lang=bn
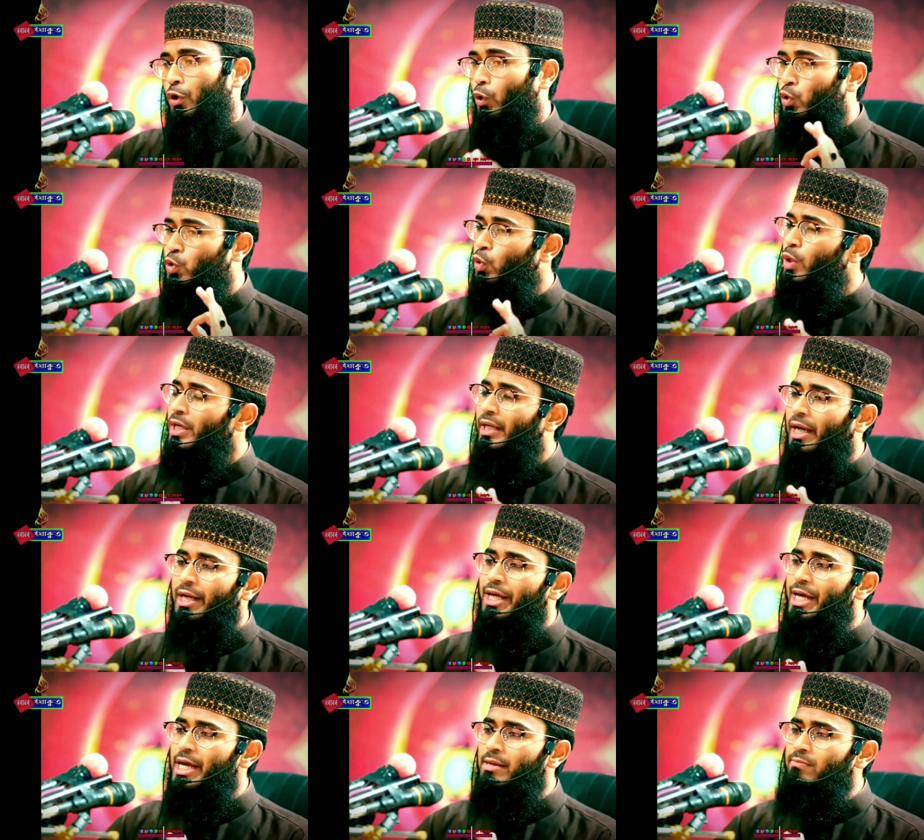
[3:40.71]
রসুল
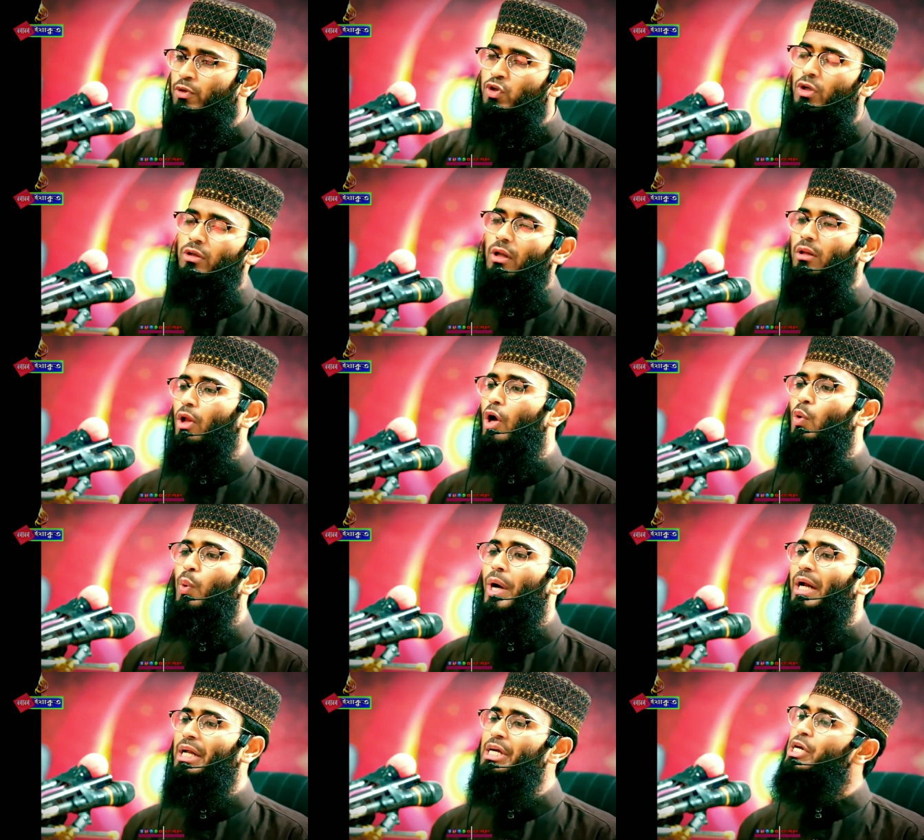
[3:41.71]
করিম সাল
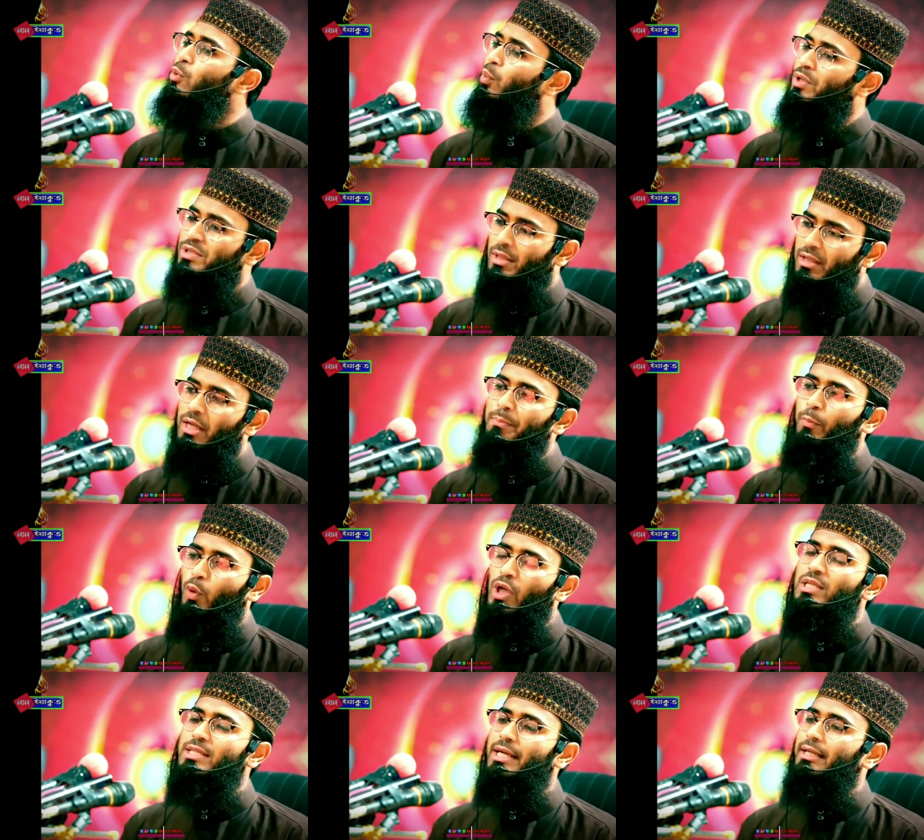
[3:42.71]
আলহি ওয়াসাল্লাম
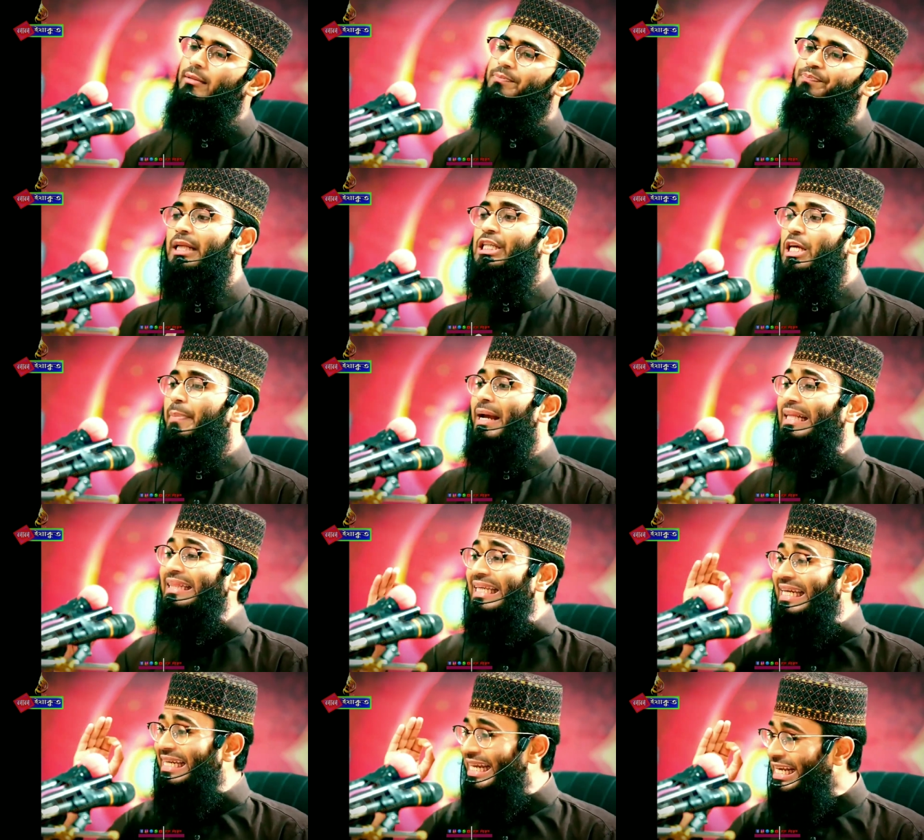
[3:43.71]
বলেছেন যে
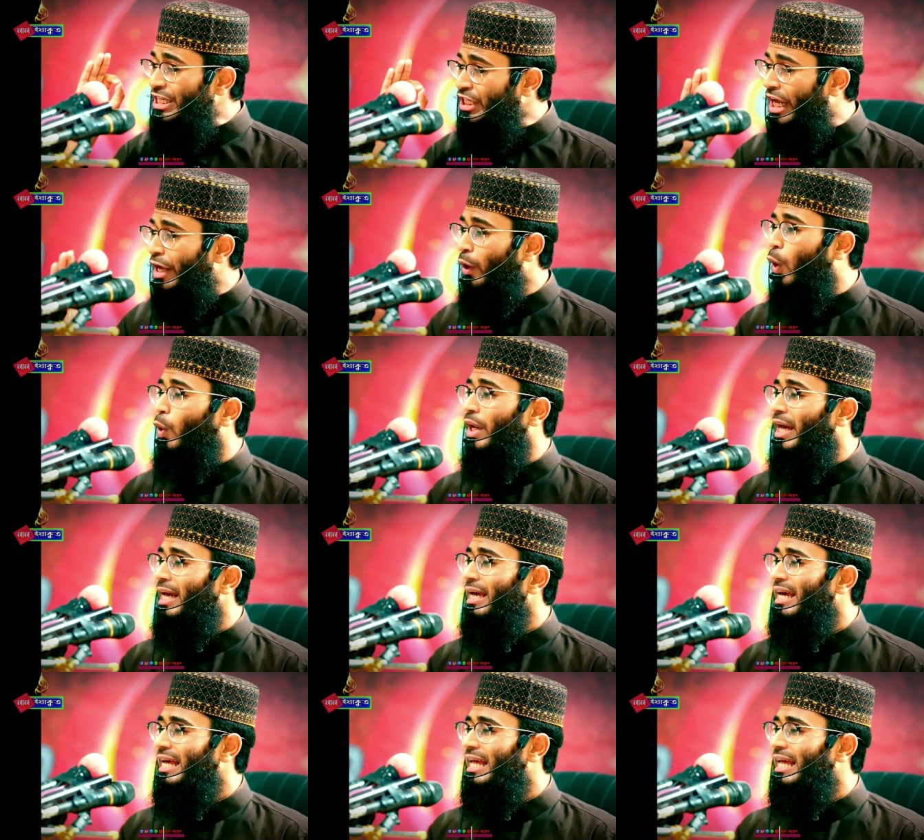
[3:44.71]
ব্যক্তি নেশা করে